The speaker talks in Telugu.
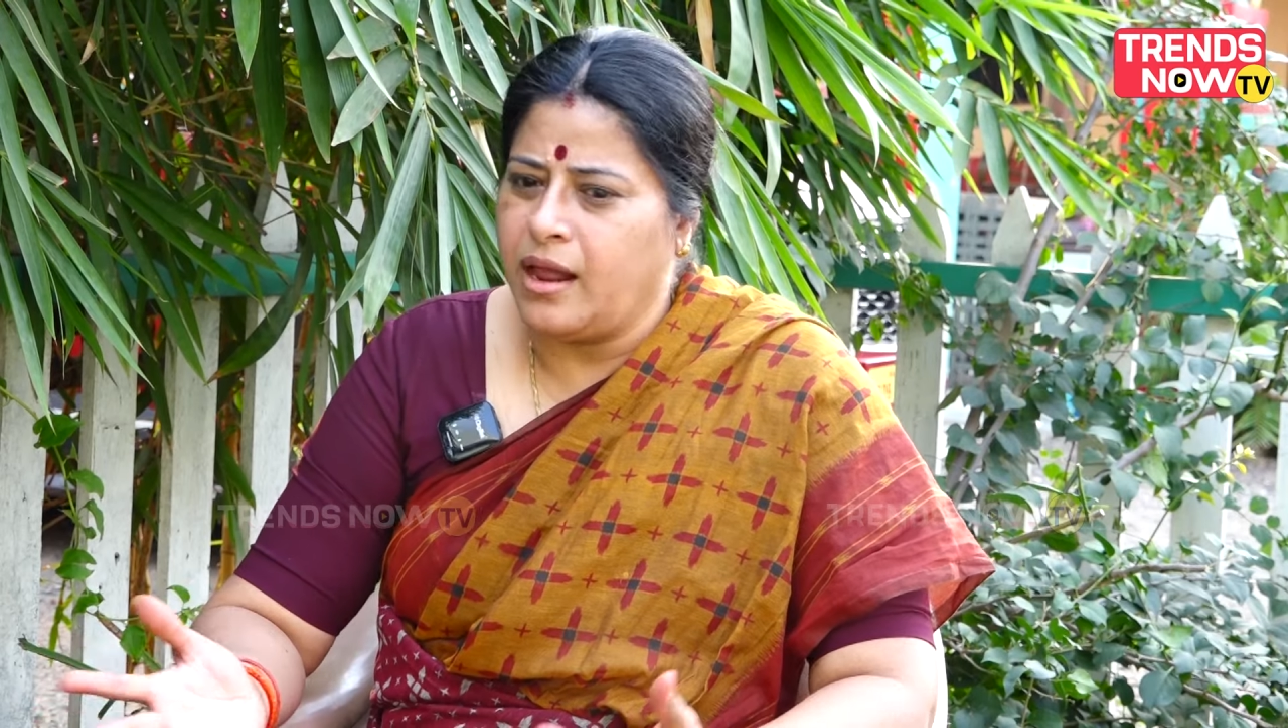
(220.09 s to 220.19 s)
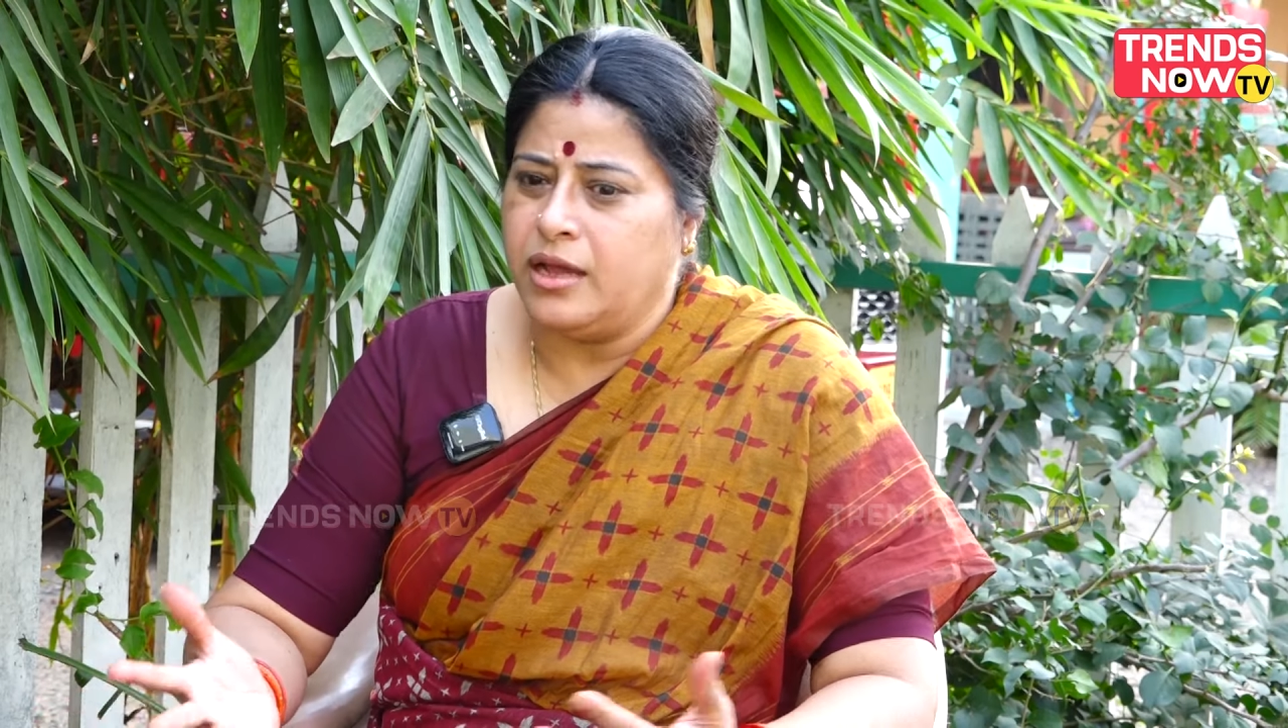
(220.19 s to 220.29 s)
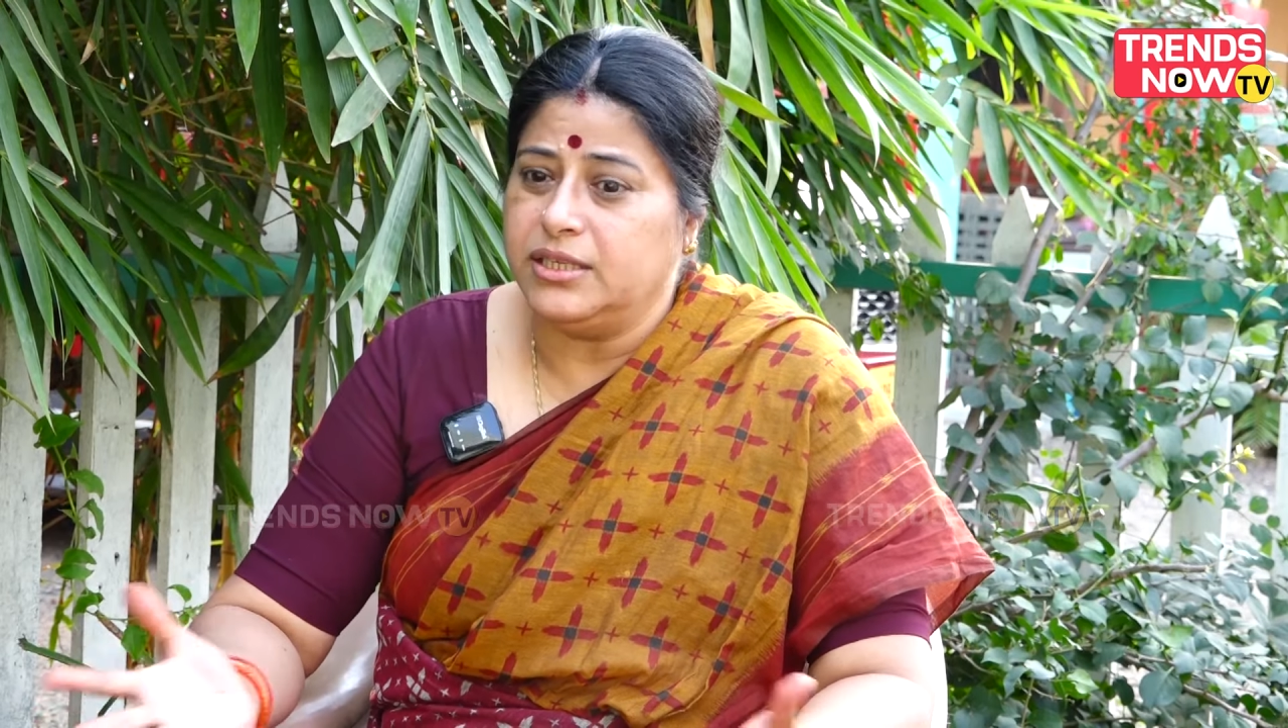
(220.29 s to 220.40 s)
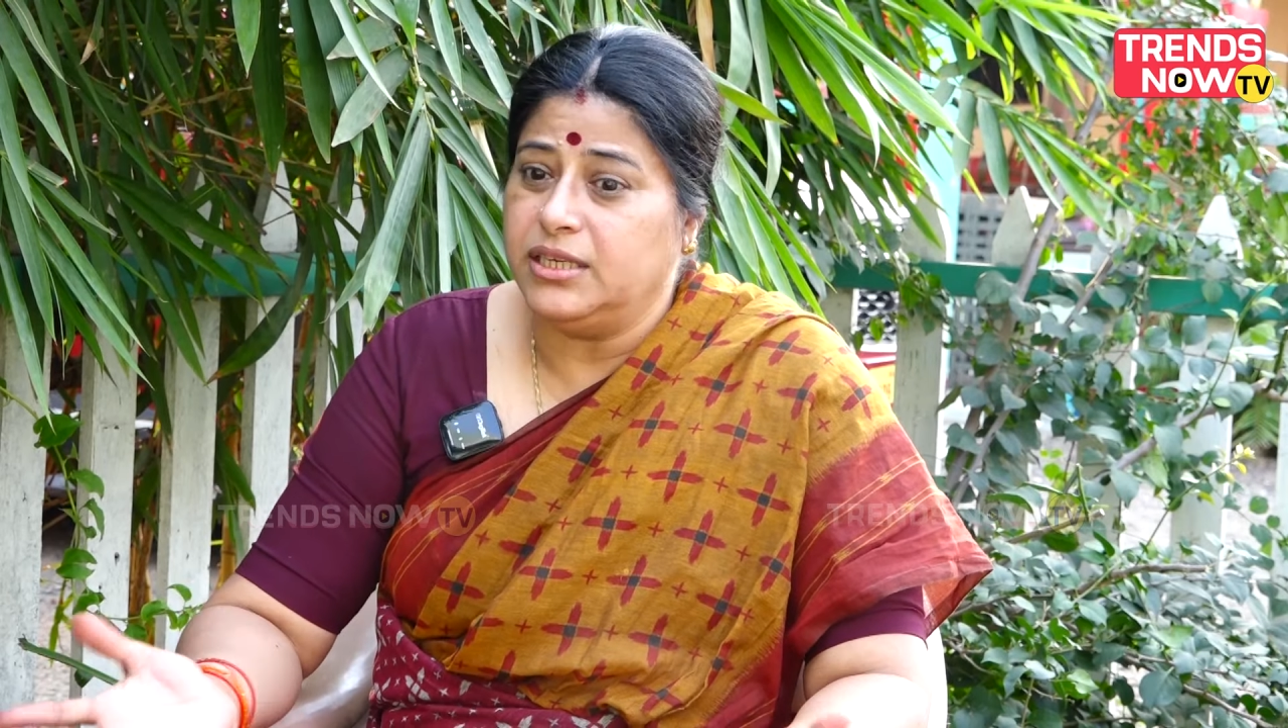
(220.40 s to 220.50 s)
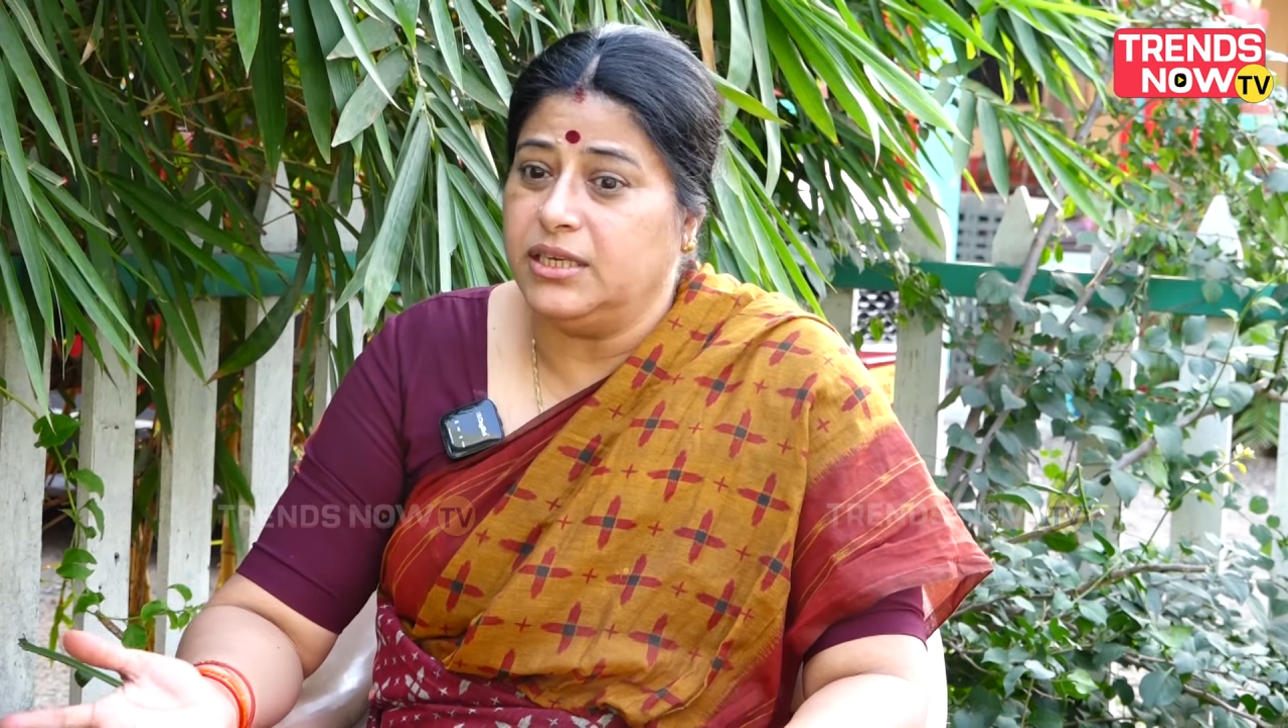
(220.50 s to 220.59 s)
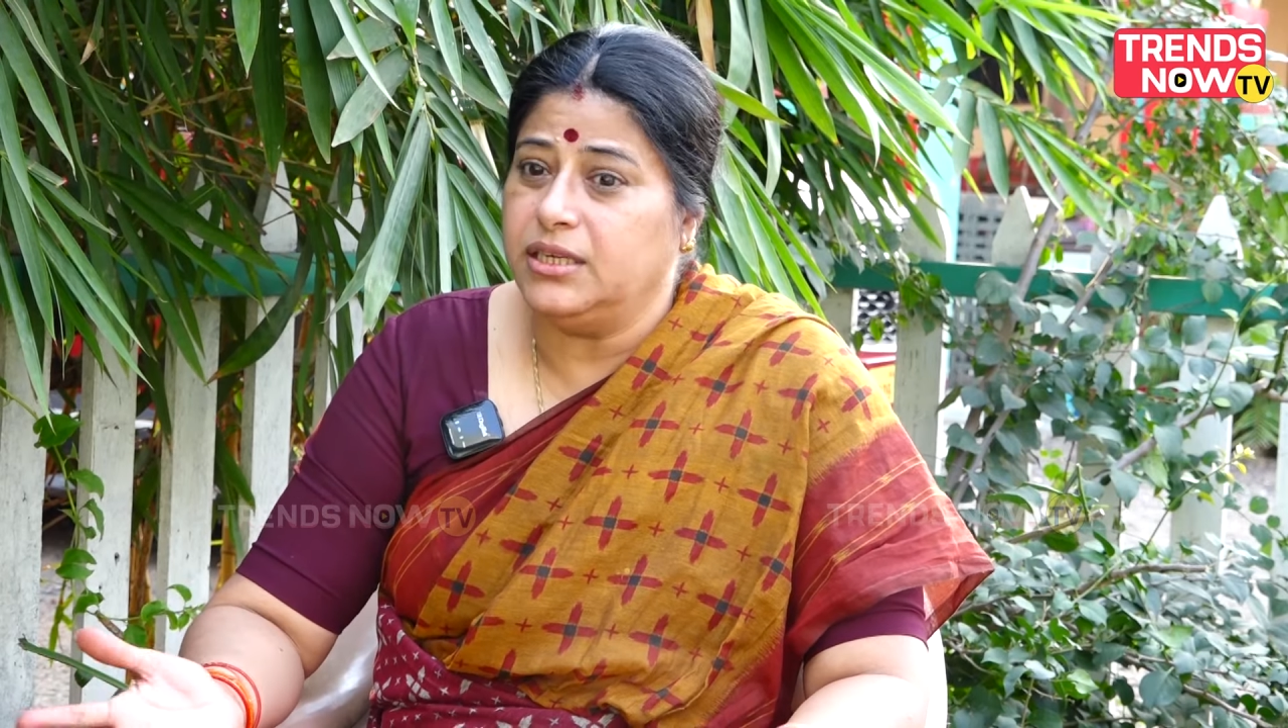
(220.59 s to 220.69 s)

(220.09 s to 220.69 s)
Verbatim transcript: అది